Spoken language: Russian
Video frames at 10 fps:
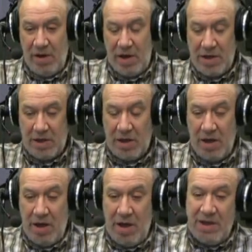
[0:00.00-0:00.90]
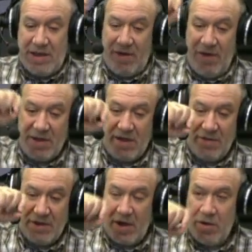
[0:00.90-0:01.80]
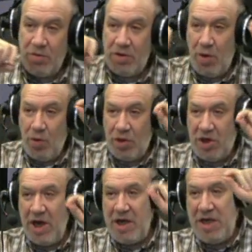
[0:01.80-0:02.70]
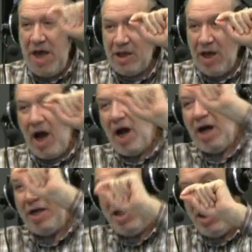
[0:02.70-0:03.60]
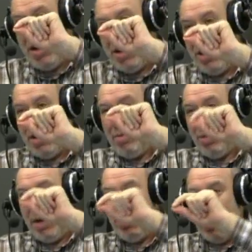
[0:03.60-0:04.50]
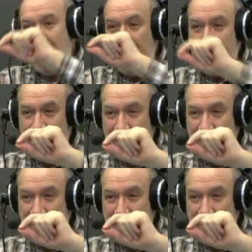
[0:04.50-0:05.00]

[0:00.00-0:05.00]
газетах. Советского Союза уже нет, а они бла-бла-бла.